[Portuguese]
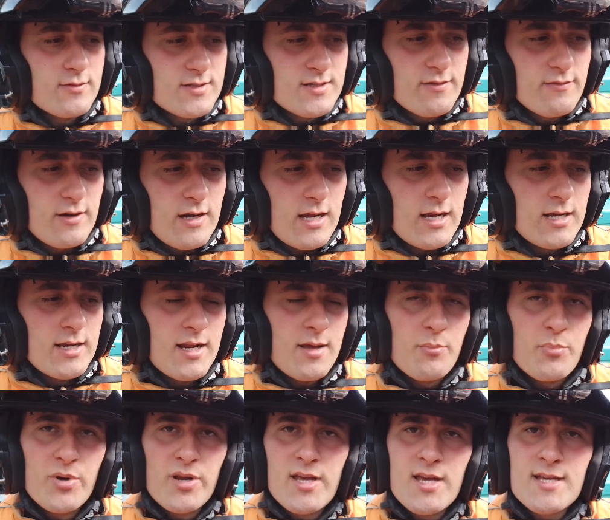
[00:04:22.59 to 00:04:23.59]
Você vai ali na
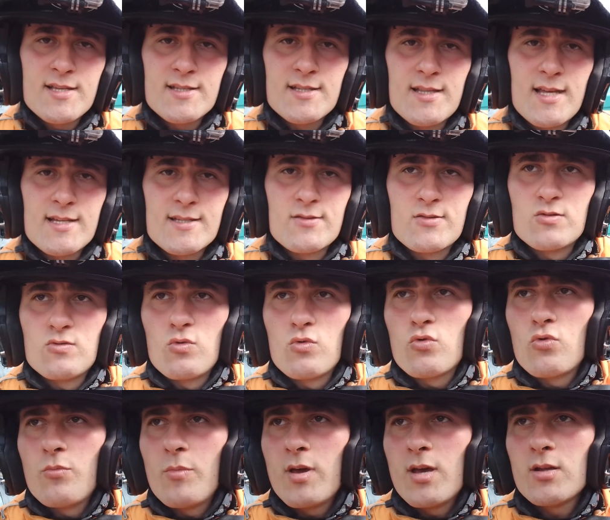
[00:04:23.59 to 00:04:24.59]
empresa, dá seus
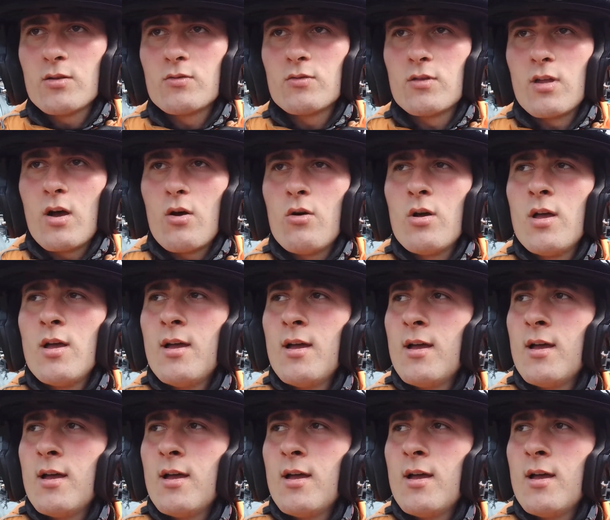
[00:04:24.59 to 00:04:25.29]
documentos e tal.